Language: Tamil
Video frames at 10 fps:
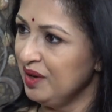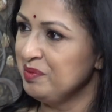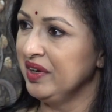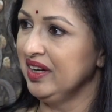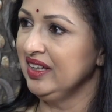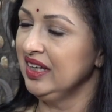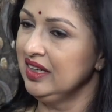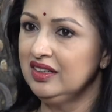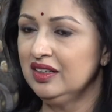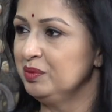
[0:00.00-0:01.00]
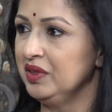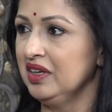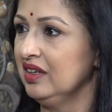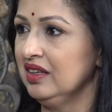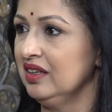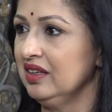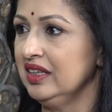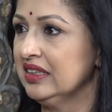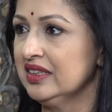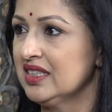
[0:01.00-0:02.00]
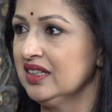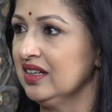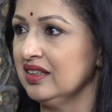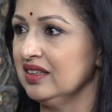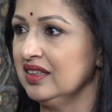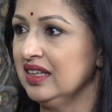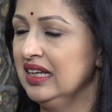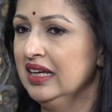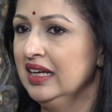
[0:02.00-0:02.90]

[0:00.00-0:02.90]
ஆமாம் எனக்கு ரொம்ப நல்லா இன்ட்ரெஸ்டிங்காக இருந்தது